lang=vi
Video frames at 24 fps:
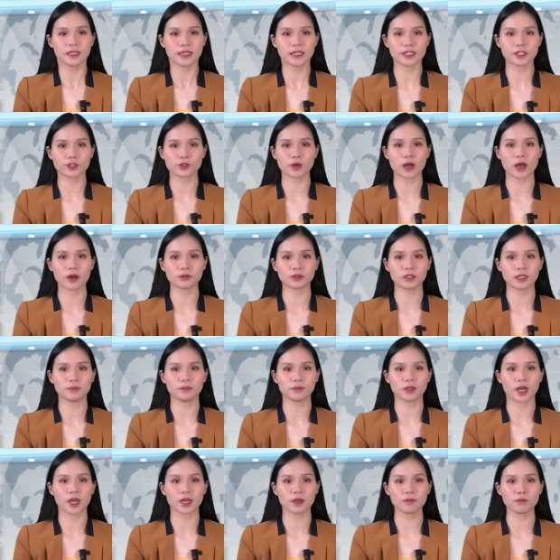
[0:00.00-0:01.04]
Israel
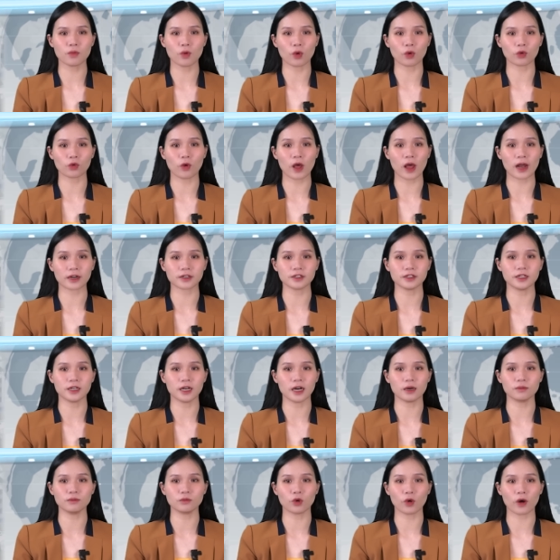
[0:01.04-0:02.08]
tìm thấy một loạt đường
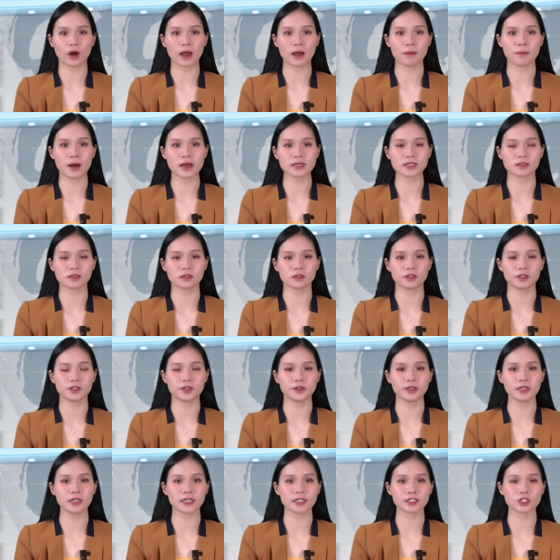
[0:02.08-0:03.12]
hầm của Hamas
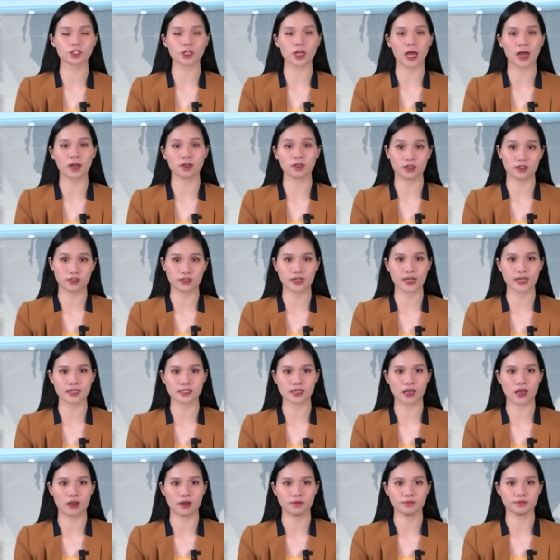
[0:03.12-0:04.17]
dưới khách sạn ở
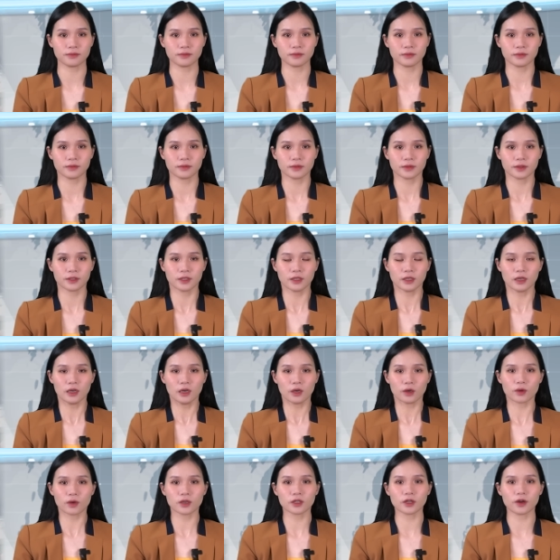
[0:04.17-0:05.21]
Gaza.
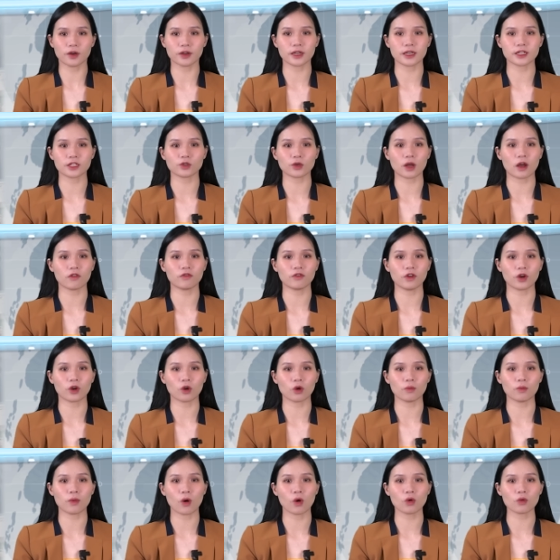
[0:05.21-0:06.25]
Quân đội Israel vừa
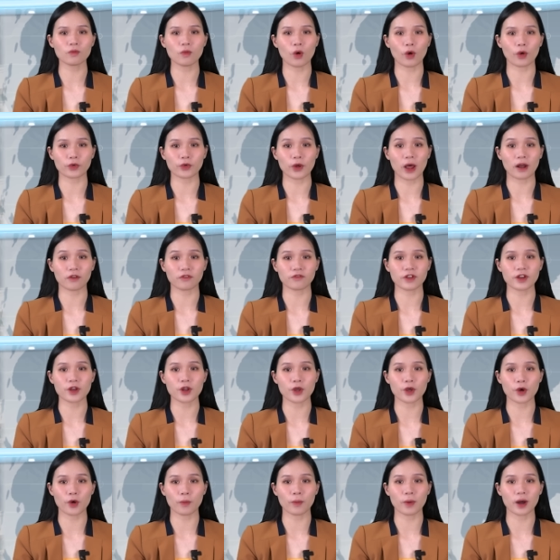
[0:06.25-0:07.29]
công bố một đoạn
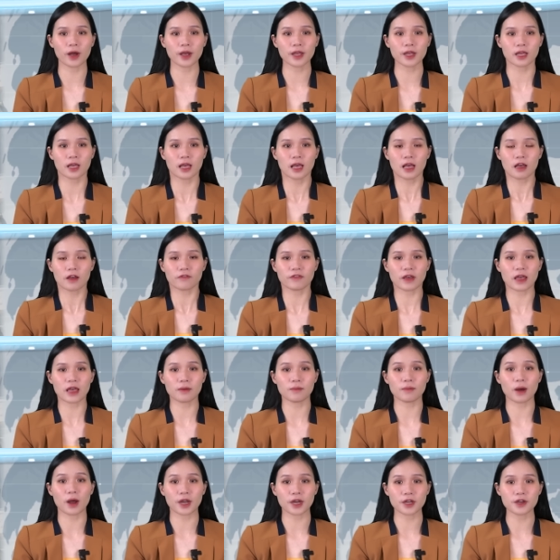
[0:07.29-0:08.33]
video mới về
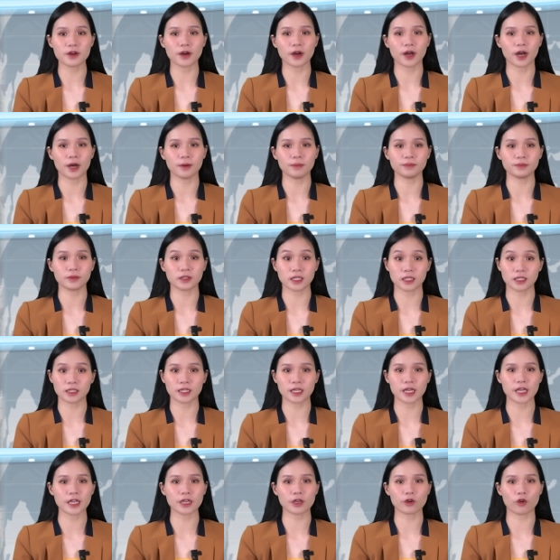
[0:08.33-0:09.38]
7 đường hầm tình
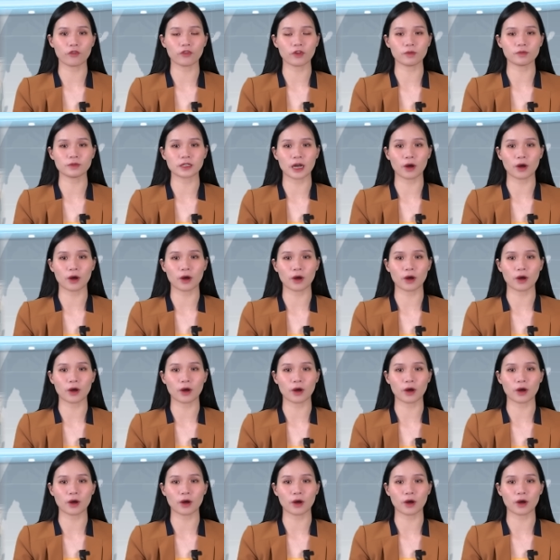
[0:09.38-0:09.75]
nghi của phong